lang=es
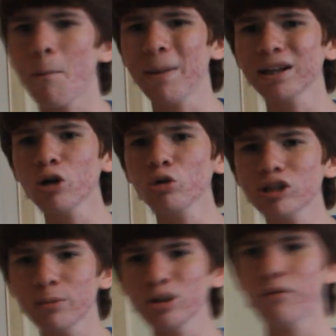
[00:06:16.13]
Compártelo con
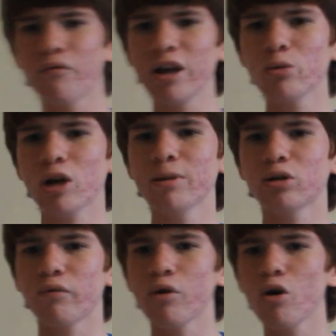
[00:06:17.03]
tus amigos en Facebook, en
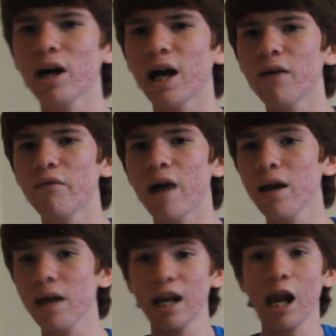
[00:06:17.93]
Metroflog, en
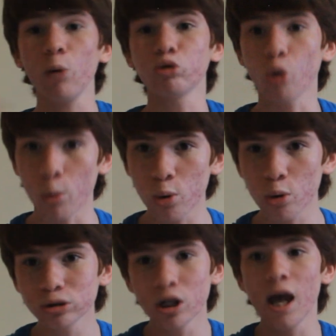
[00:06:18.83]
HiFi en el
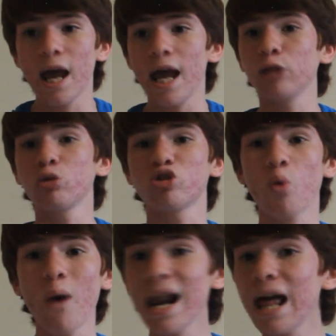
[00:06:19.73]
autobús. En tu
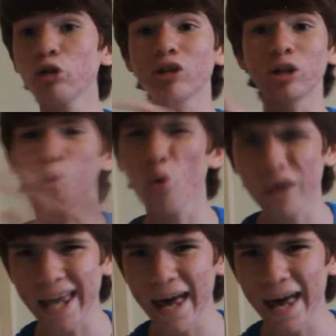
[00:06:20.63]
escuela, donde tú